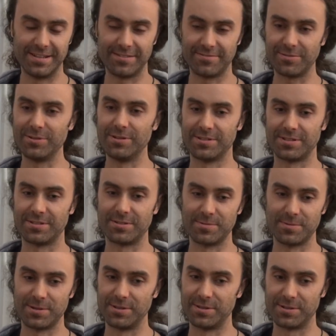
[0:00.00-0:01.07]
ja w ogóle zacząłem
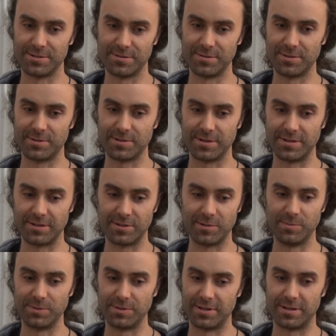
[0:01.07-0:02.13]
się interesować e,
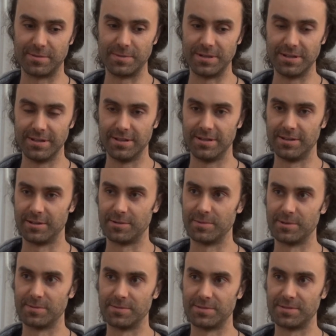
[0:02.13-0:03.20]
komputerami, jak
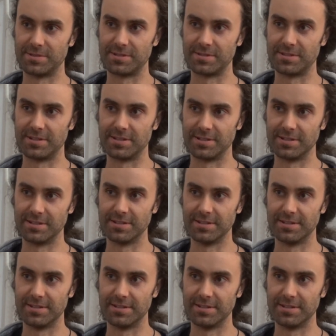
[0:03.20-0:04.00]
miałem 4